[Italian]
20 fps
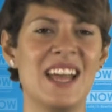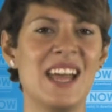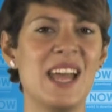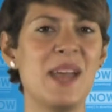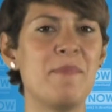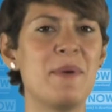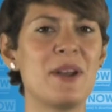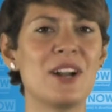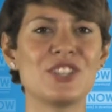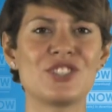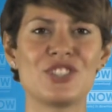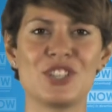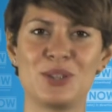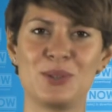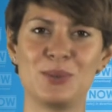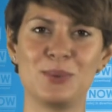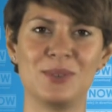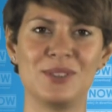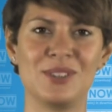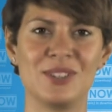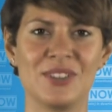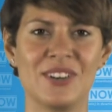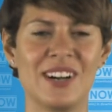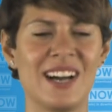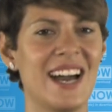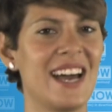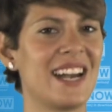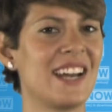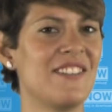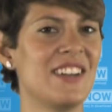E per oggi è tutto,
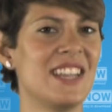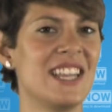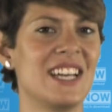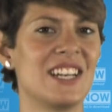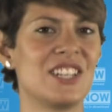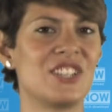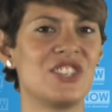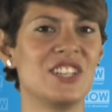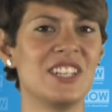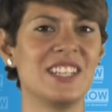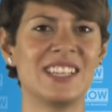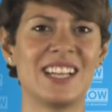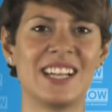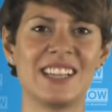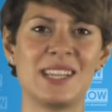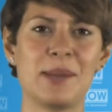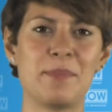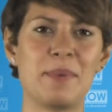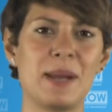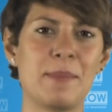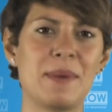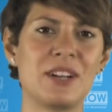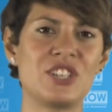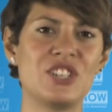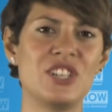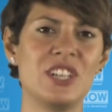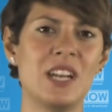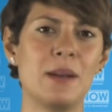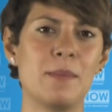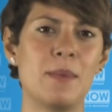arrivederci da Anteprima
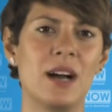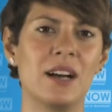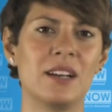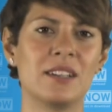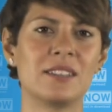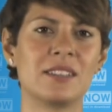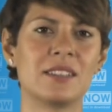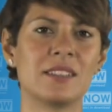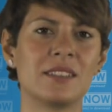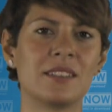Cinema.